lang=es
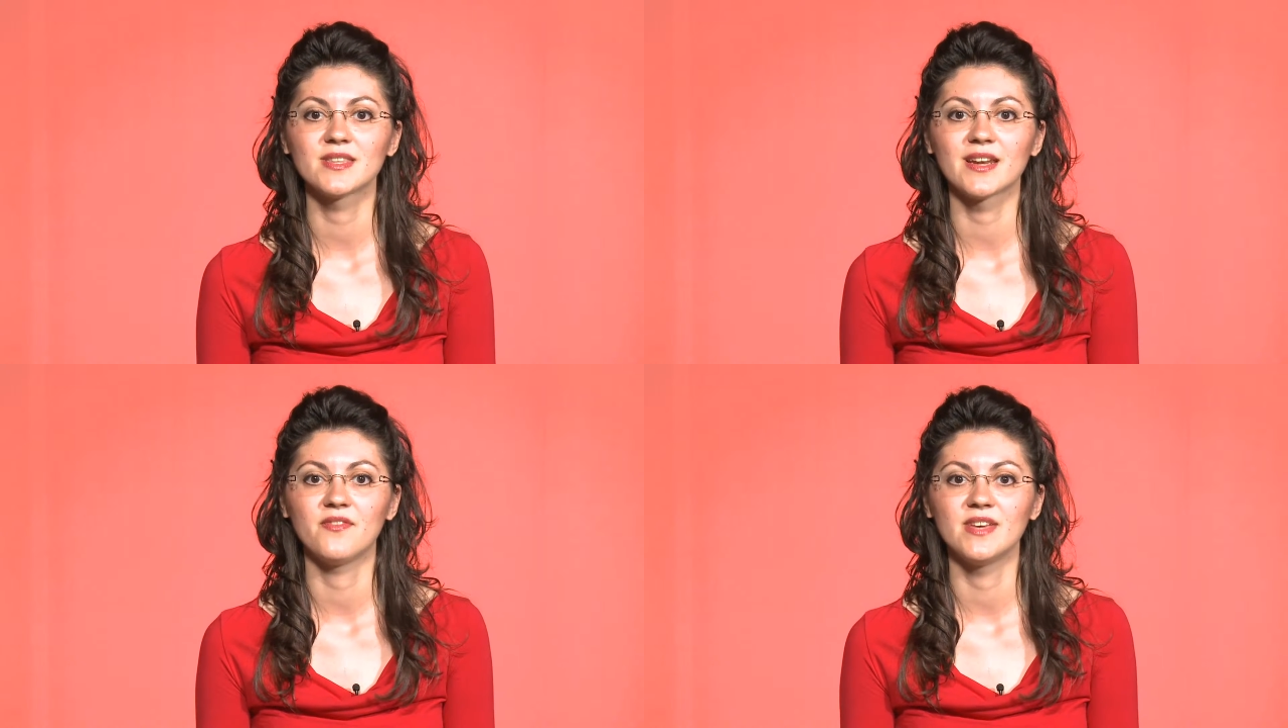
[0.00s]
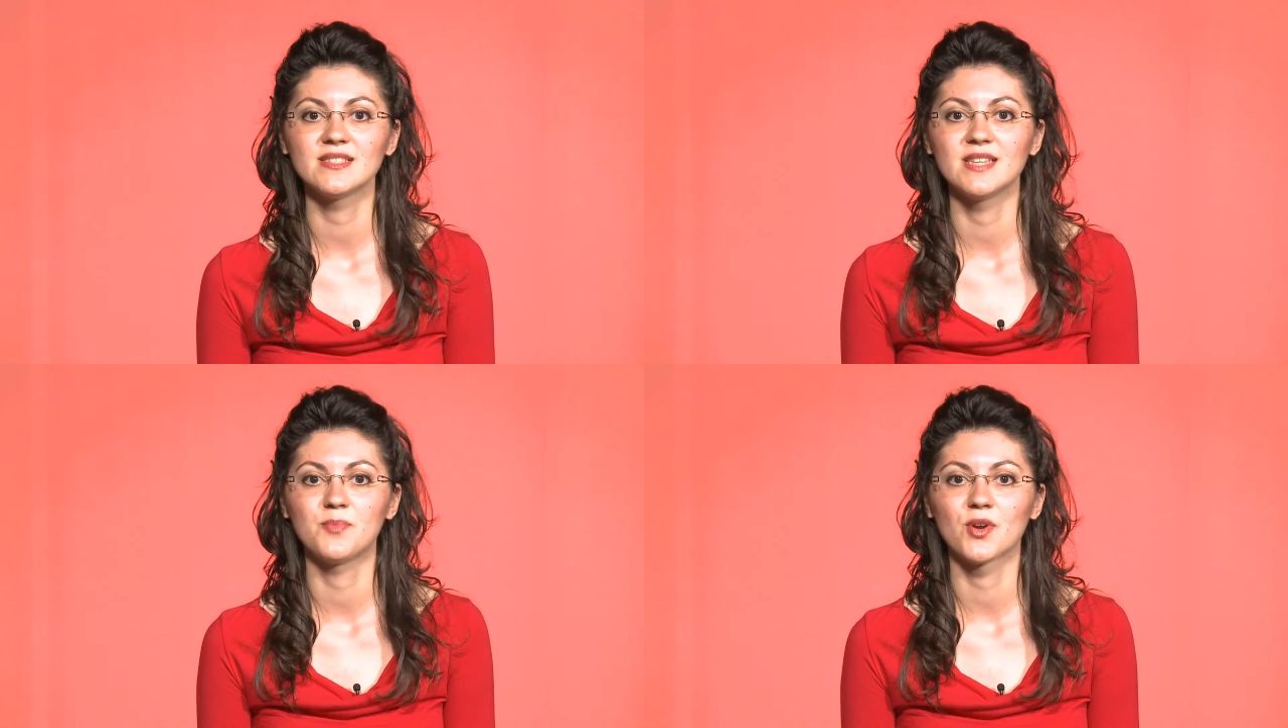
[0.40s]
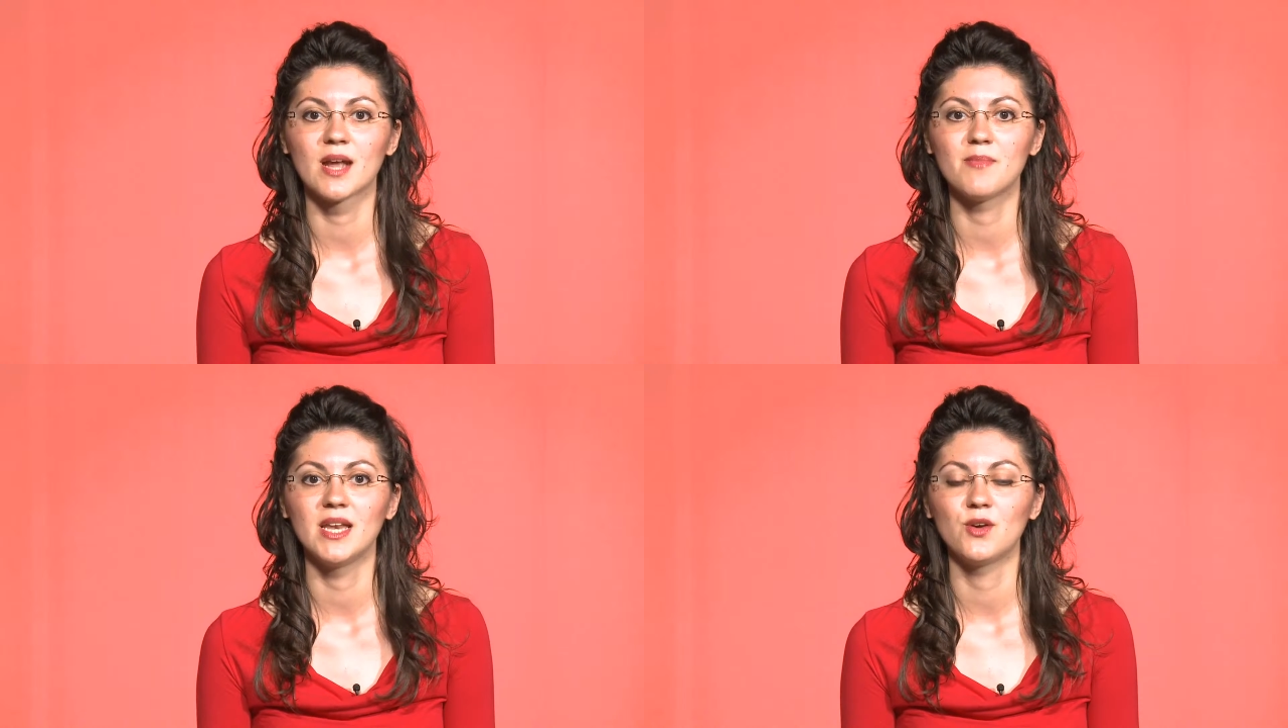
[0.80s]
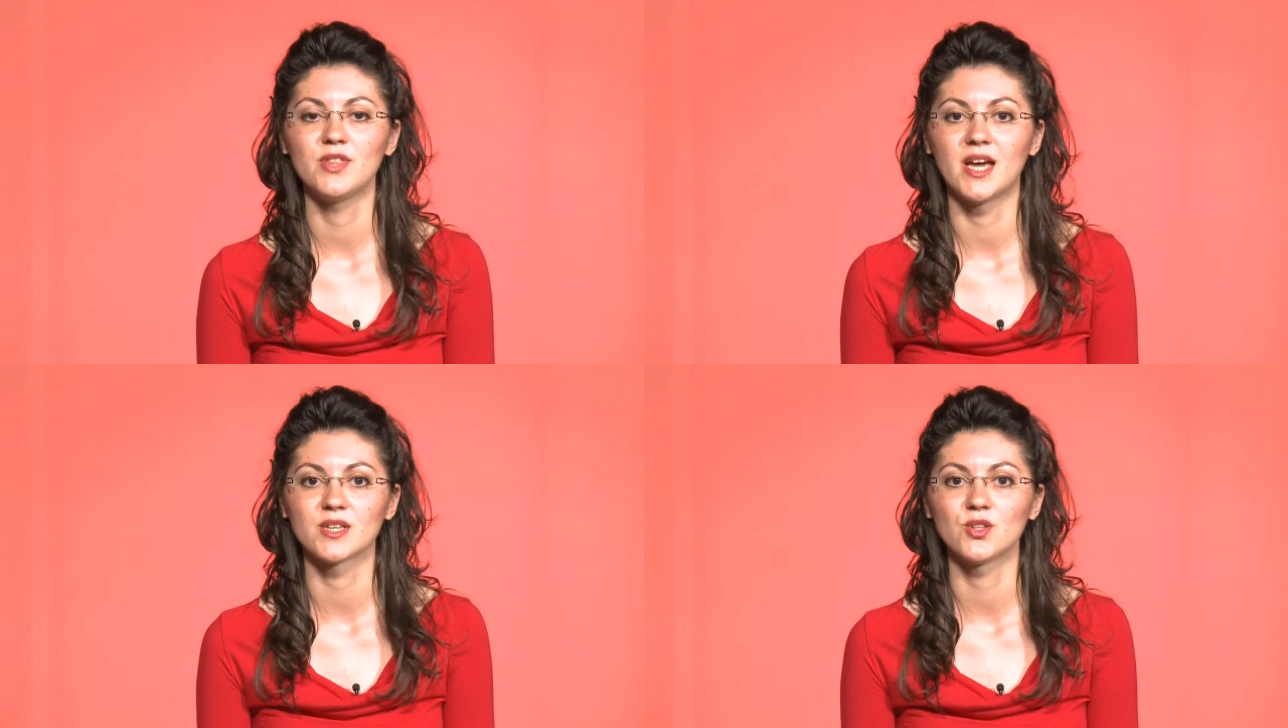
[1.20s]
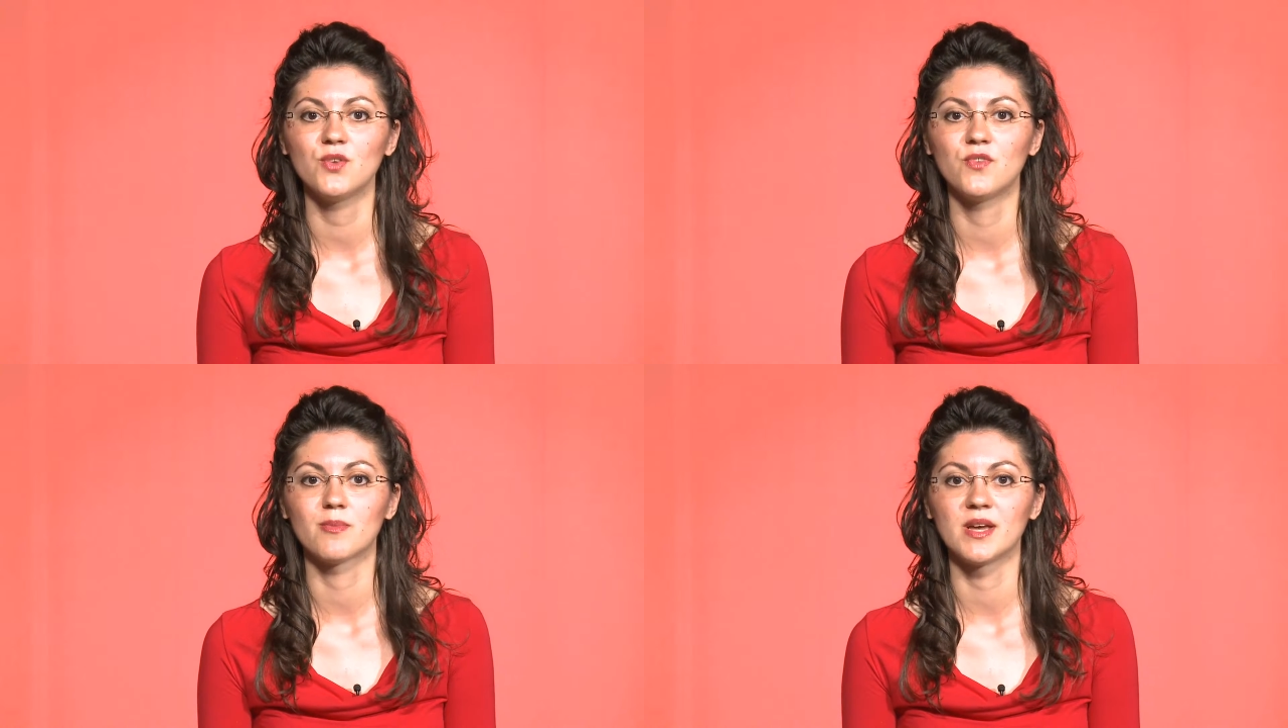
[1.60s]
a través del programa
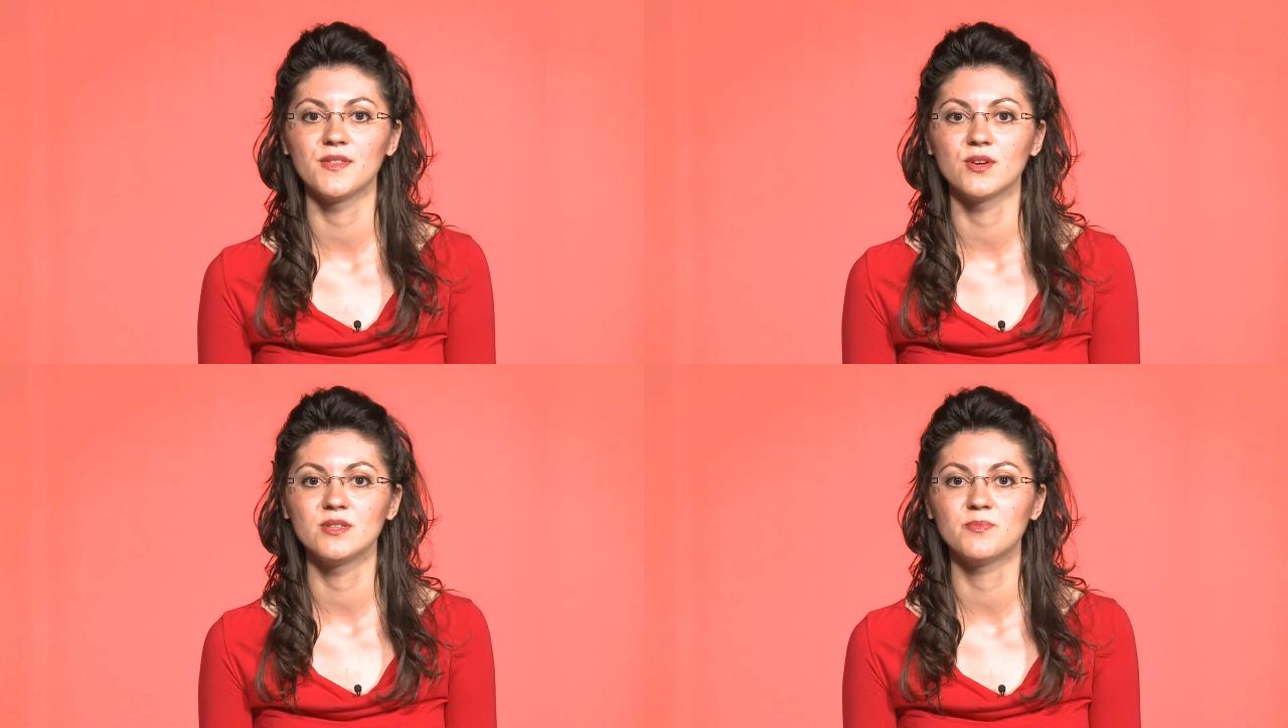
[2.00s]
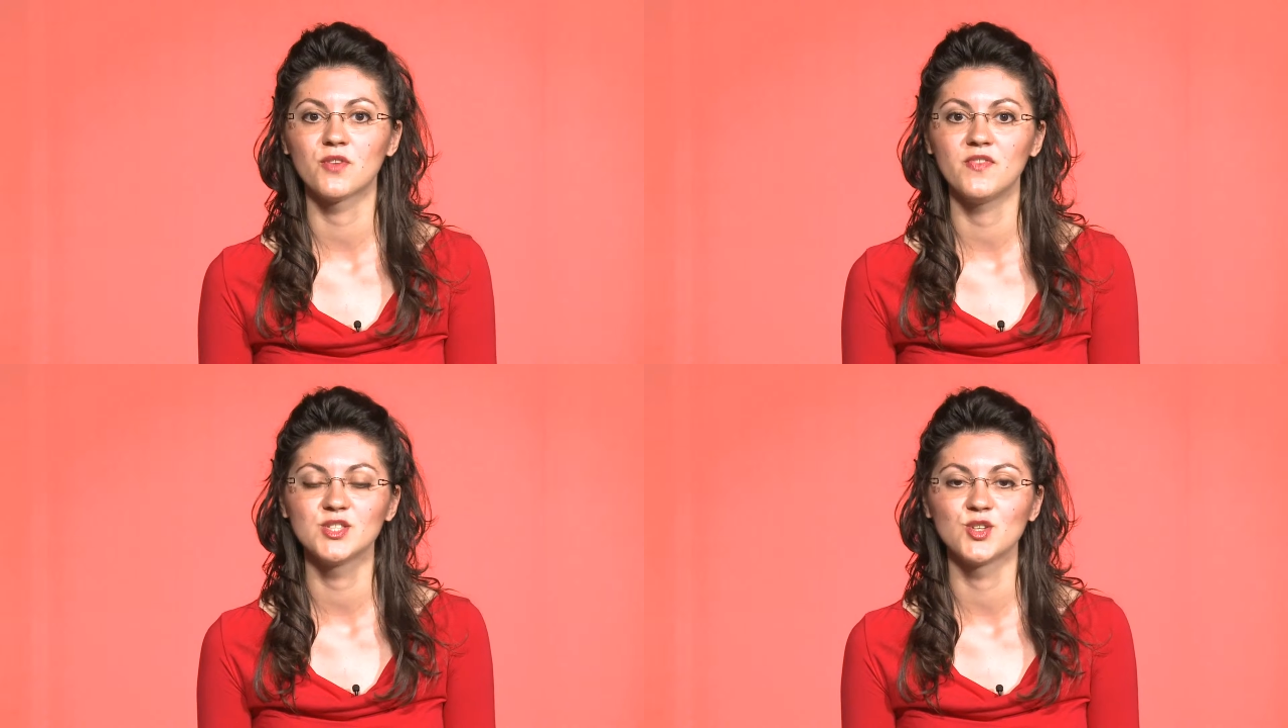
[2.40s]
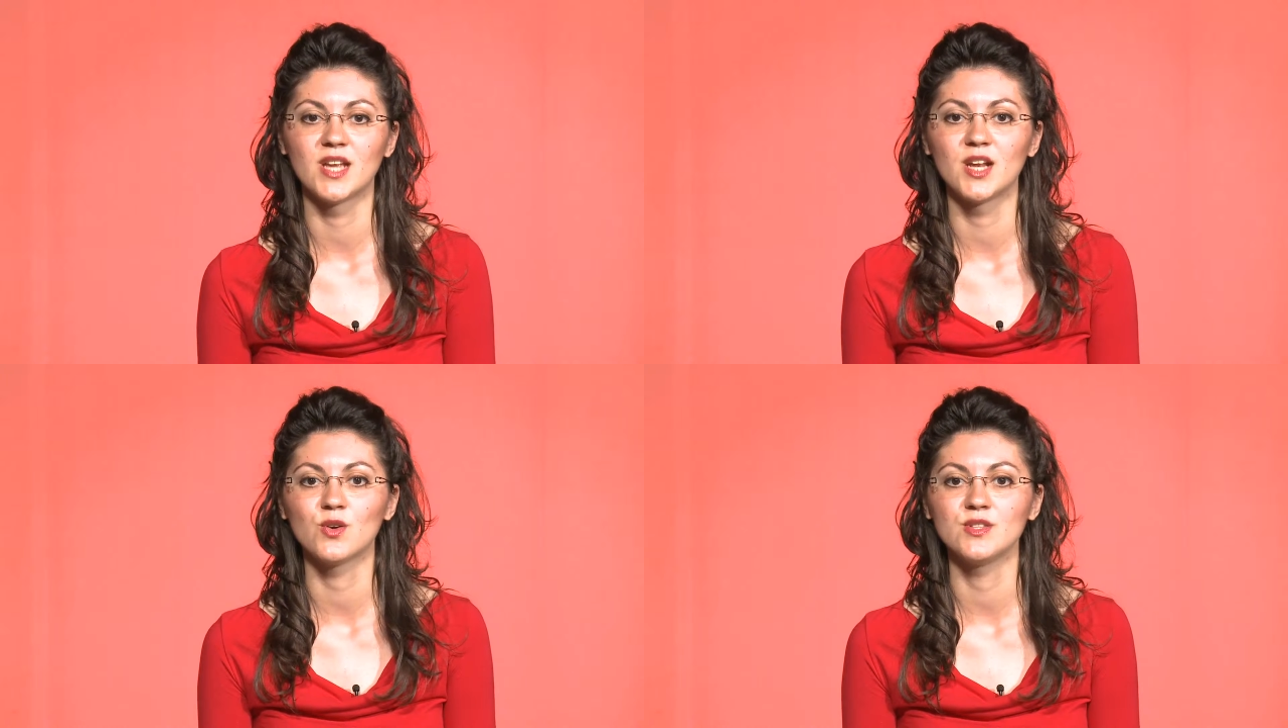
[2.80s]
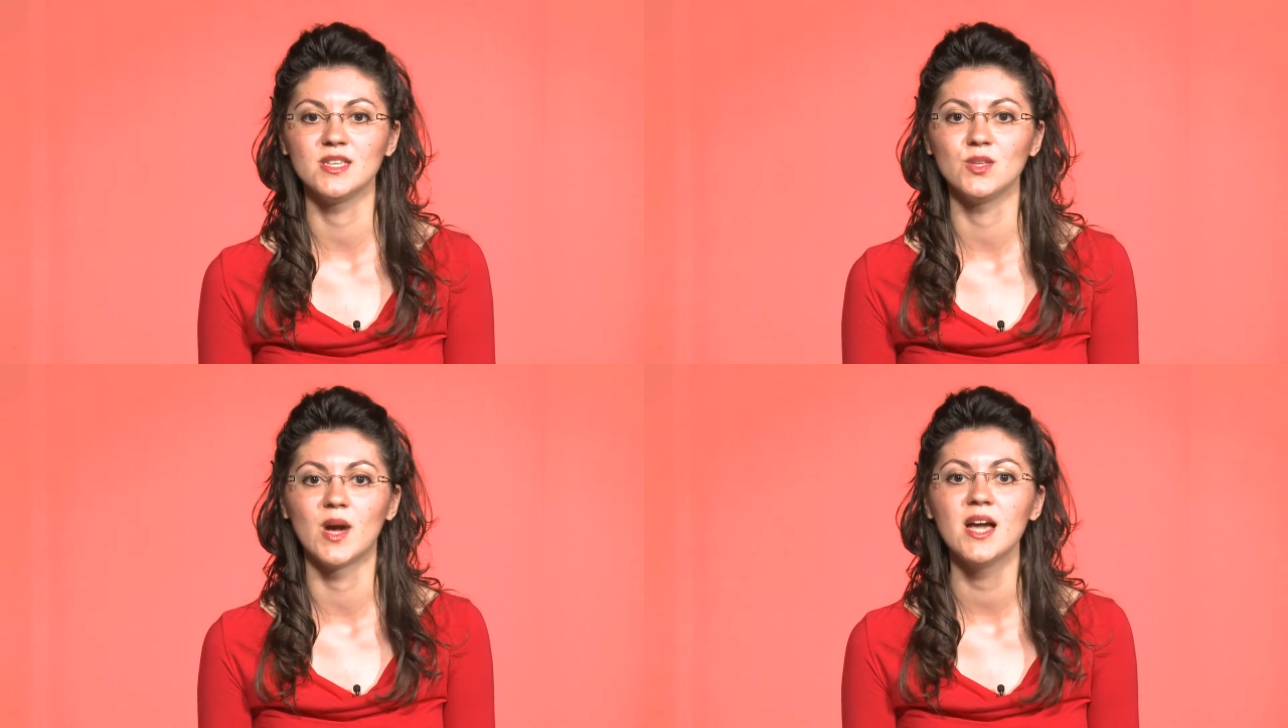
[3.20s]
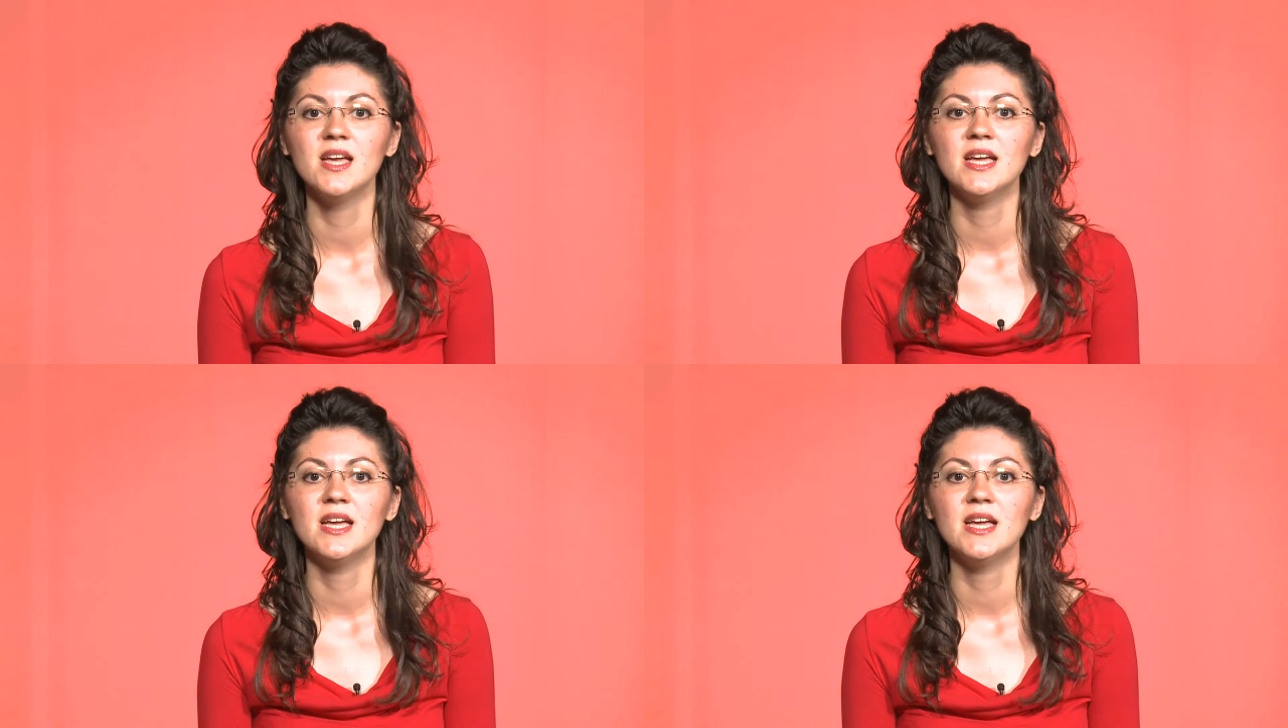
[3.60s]
Leonardo Formación Profesional Continua,